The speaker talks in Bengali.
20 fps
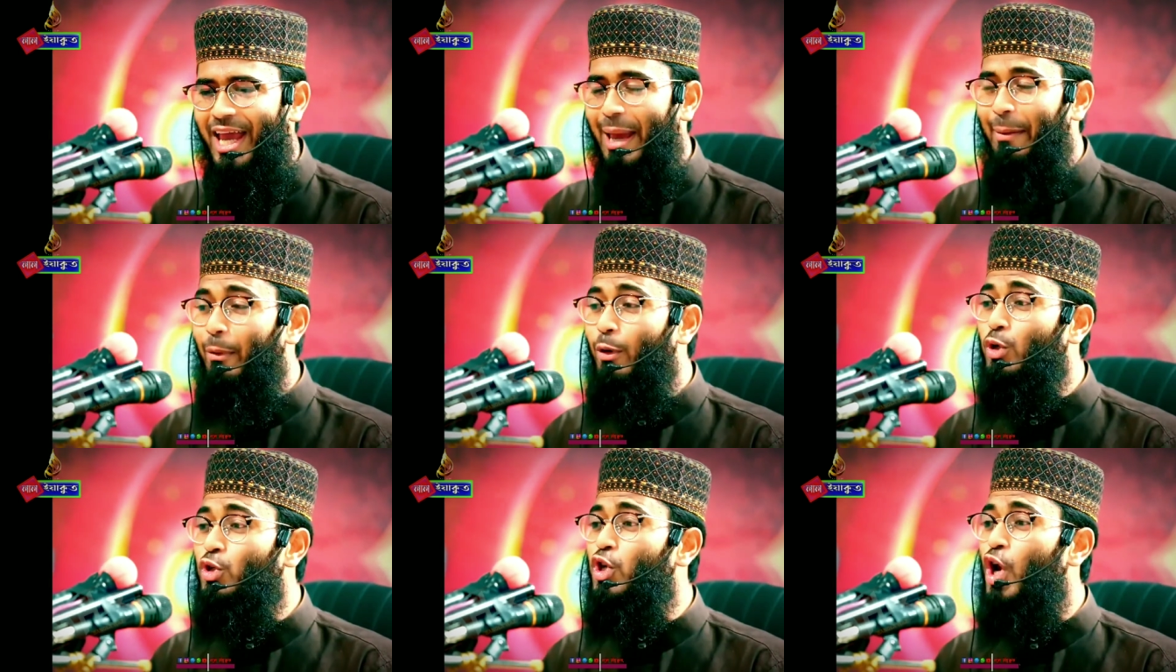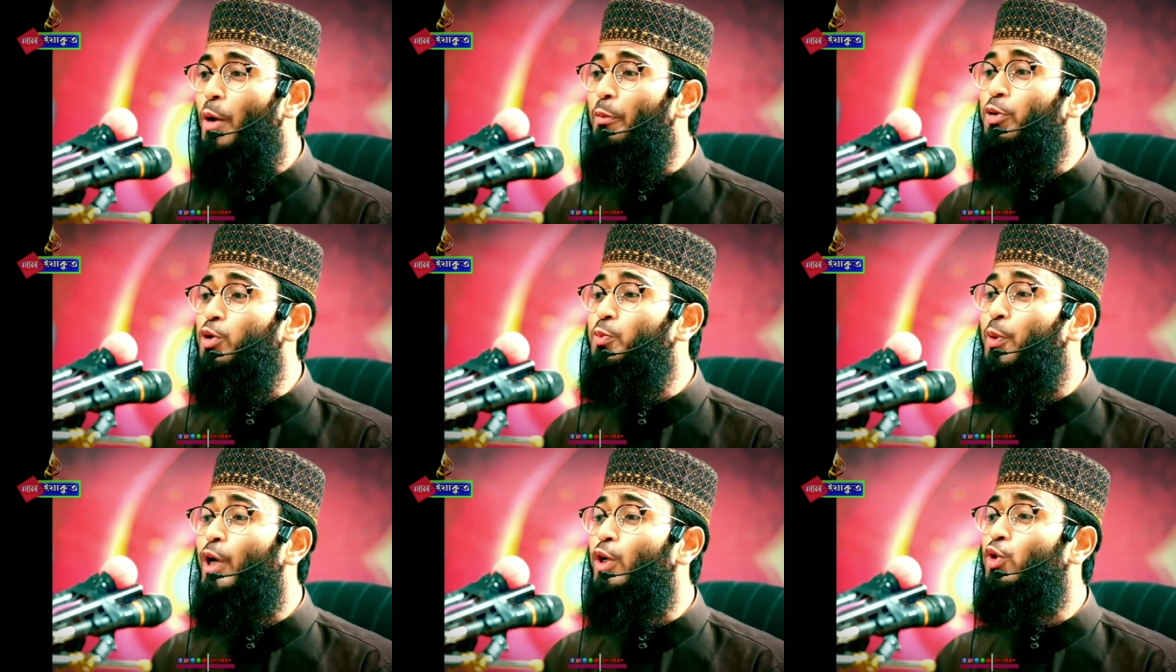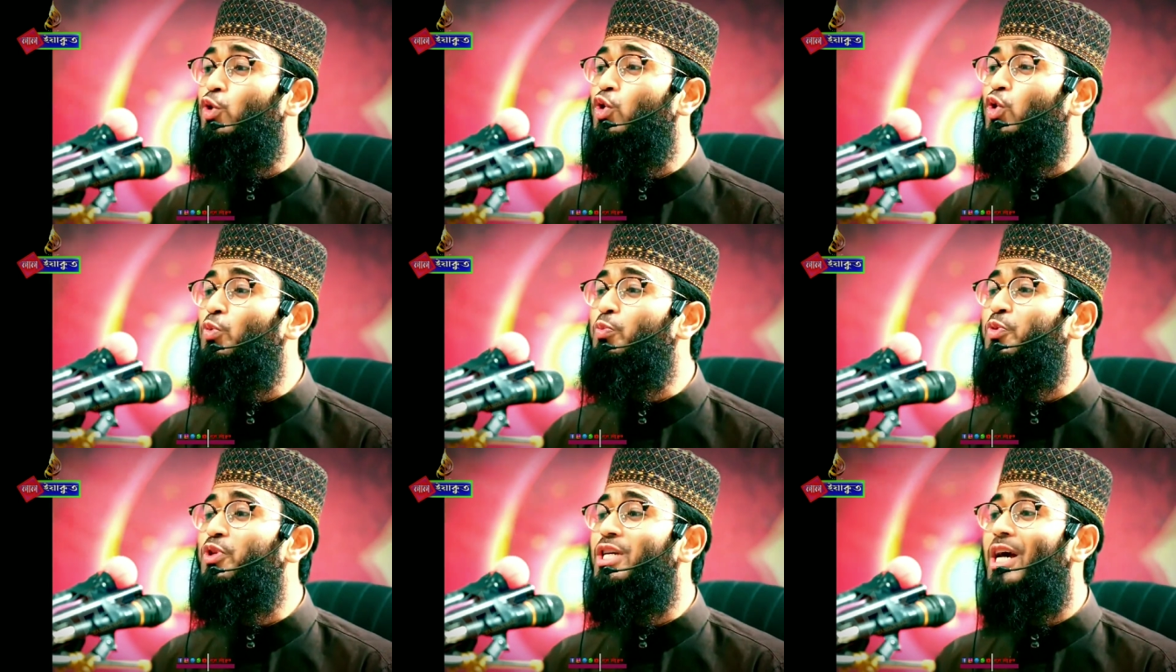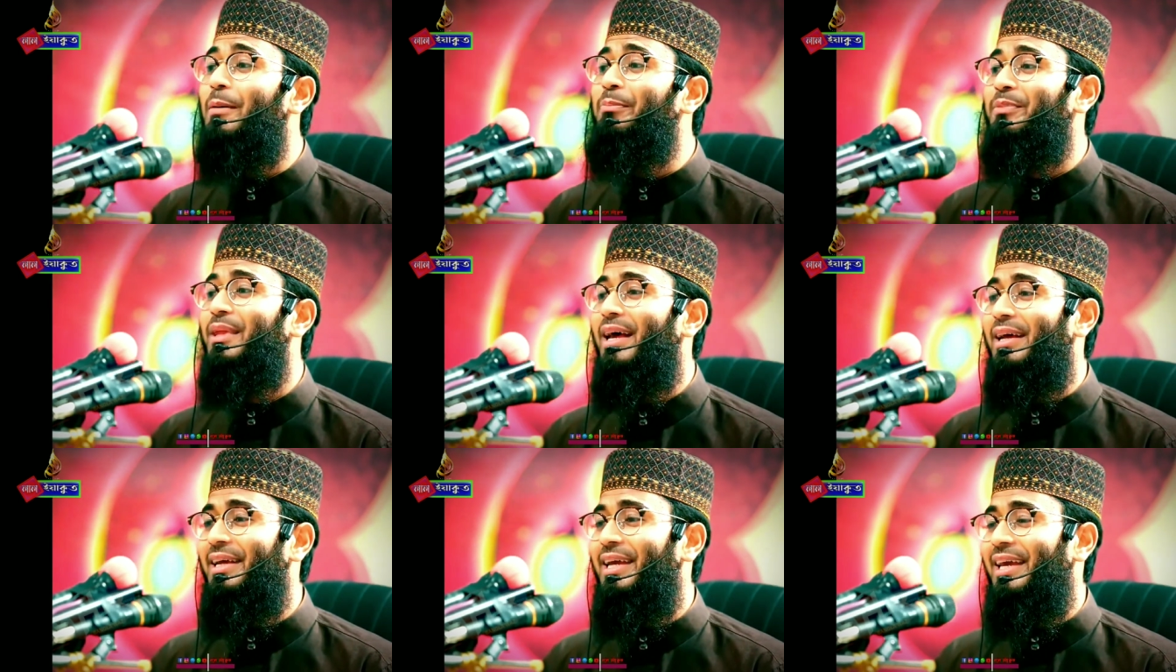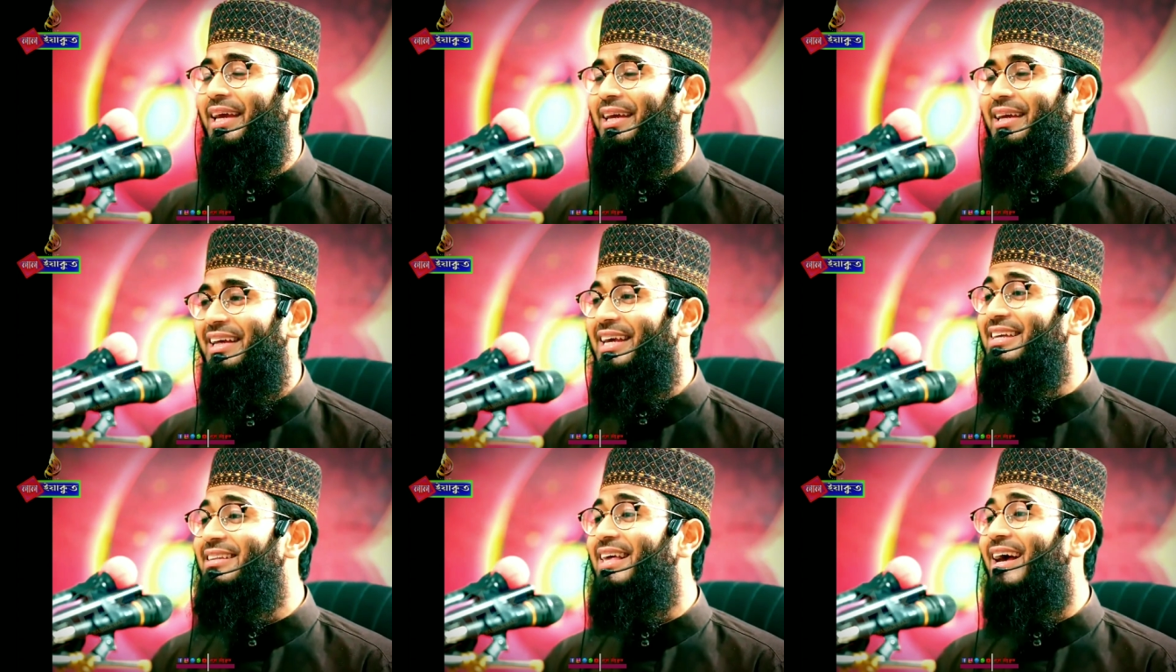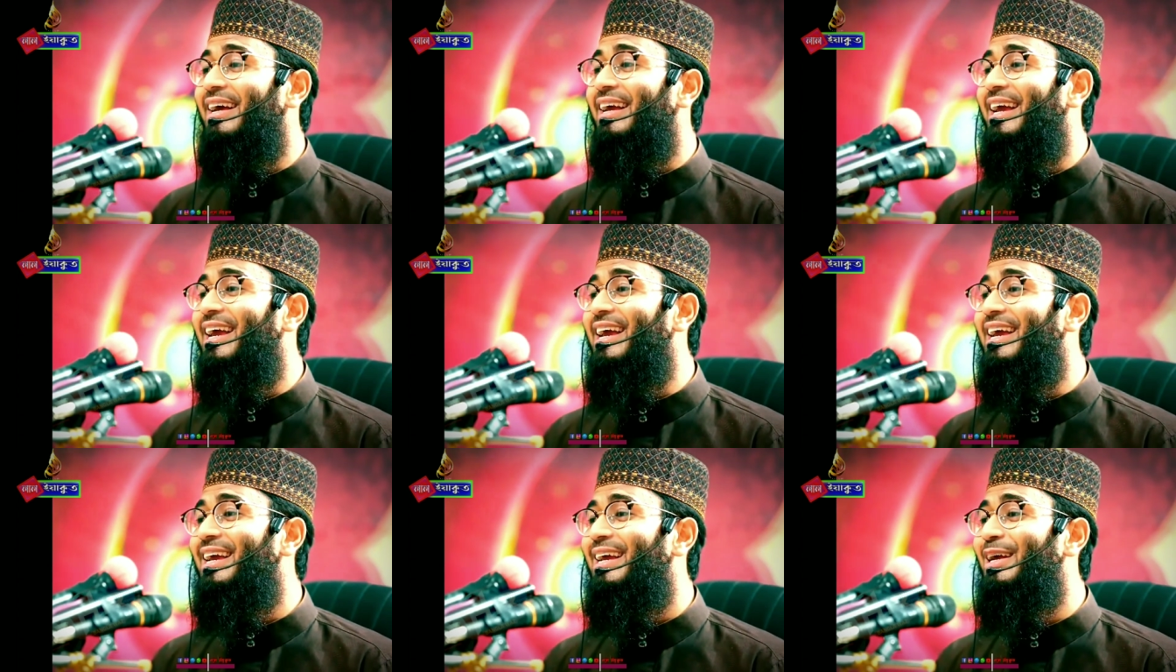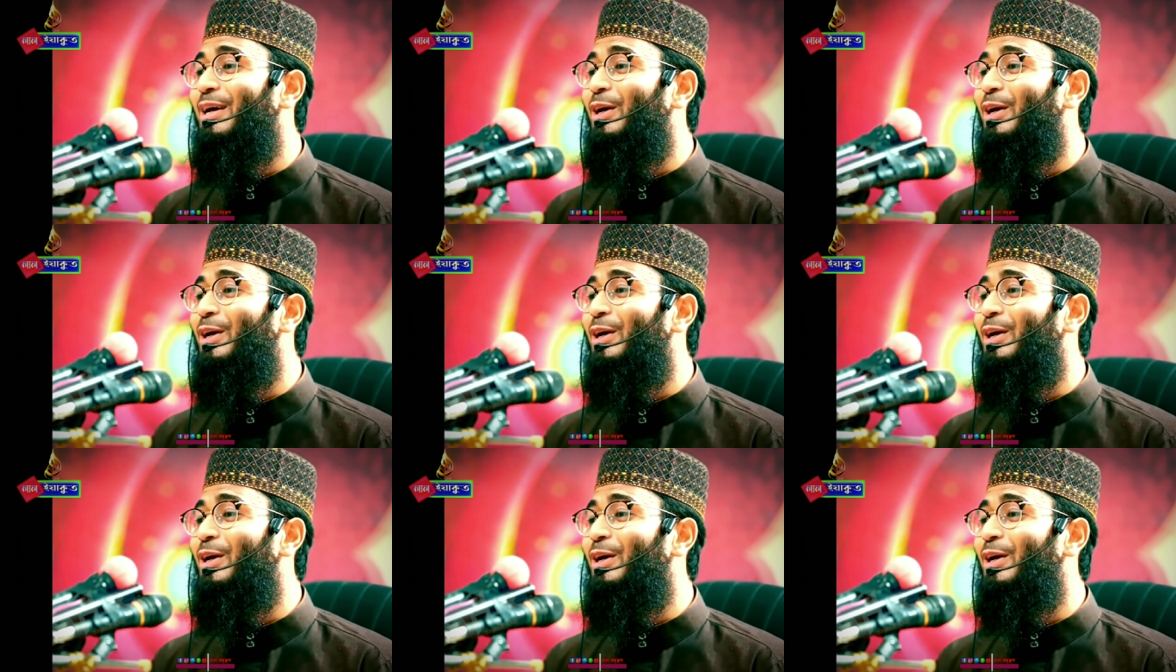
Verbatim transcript: এবং সবসময় চুপচাপ থাকে কি থাকে